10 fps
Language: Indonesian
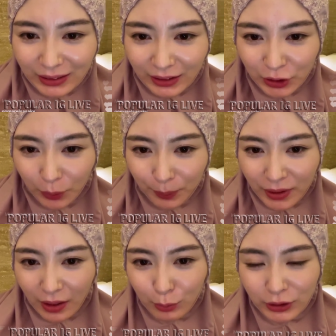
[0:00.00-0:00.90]
Ada di
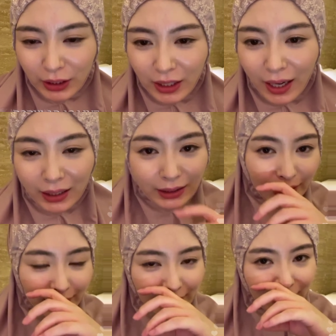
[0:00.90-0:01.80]
Shopee enggak muknanya
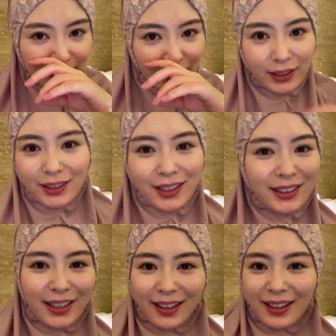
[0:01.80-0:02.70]
Ada, ada, ada,
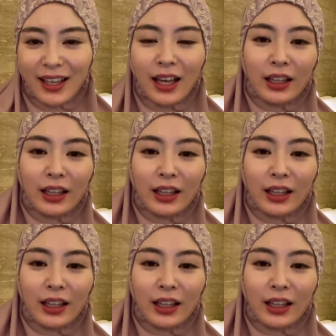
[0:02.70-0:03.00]
ada, ada.